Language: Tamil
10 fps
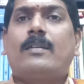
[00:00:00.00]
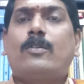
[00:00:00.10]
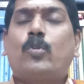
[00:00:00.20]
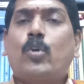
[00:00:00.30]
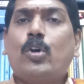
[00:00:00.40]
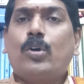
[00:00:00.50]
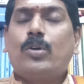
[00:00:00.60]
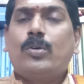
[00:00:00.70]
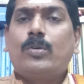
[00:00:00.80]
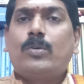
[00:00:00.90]
குரு
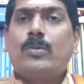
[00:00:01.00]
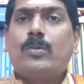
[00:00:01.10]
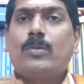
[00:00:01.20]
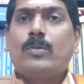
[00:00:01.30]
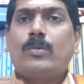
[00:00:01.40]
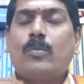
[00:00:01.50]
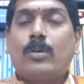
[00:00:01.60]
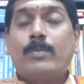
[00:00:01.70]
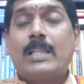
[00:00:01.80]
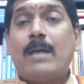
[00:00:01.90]

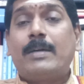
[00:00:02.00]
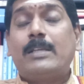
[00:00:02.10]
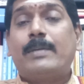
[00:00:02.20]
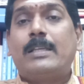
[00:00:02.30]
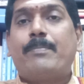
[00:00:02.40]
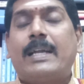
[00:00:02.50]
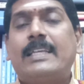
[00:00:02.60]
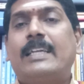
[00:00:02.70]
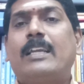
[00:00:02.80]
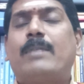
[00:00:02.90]
ஒன்பதாம் அதிபதி
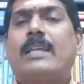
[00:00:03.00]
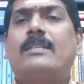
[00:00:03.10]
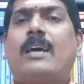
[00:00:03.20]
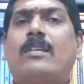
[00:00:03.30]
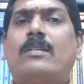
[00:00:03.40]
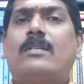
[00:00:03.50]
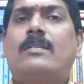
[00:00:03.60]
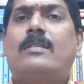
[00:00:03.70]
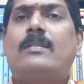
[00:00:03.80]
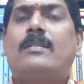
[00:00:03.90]
பனிரெண்டில் மறைந்தாலும்
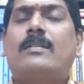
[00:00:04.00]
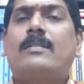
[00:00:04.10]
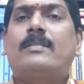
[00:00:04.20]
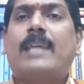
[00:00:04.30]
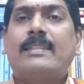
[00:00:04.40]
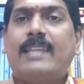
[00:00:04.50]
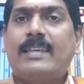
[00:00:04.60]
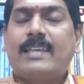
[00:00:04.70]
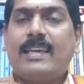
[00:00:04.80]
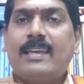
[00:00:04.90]

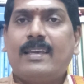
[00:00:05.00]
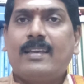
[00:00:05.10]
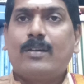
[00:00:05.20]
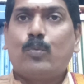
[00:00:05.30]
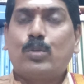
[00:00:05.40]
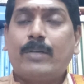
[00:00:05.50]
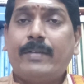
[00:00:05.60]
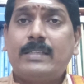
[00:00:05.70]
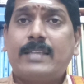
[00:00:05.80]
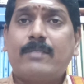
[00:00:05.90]
தந்தைக்கு உதவி
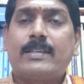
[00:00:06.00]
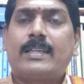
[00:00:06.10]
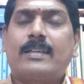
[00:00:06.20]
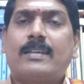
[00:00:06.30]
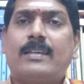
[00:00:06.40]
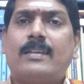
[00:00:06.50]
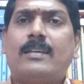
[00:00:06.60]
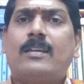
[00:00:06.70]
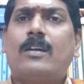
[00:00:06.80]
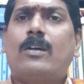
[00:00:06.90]
செய்வதற்கு
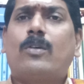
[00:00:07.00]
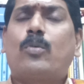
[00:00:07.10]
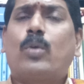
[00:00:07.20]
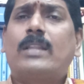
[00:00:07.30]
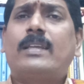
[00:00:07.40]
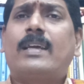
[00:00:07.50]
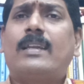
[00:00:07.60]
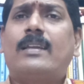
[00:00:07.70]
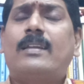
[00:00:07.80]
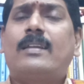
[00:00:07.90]
குழந்தைகள்
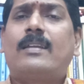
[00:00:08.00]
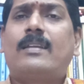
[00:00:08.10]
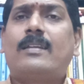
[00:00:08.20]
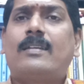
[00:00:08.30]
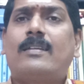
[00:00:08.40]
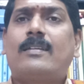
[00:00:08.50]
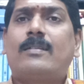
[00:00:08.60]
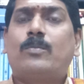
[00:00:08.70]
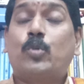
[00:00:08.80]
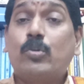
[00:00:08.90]

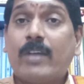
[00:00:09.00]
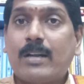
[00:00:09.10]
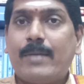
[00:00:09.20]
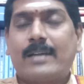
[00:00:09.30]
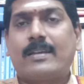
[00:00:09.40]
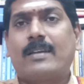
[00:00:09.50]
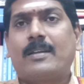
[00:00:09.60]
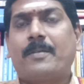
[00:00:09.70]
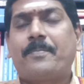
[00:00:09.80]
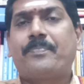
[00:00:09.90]
முன்வர
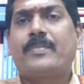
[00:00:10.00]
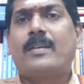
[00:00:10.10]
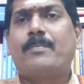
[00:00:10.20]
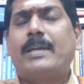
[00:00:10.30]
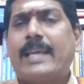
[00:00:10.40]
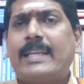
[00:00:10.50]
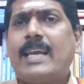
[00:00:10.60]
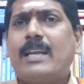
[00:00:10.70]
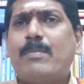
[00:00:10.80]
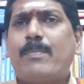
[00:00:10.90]
மாட்டார்கள் இப்போ நிறையா
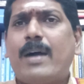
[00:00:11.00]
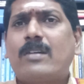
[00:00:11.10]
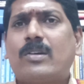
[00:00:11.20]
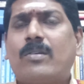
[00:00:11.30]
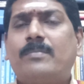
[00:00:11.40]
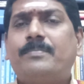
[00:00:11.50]
நம்ம பார்க்குறோம்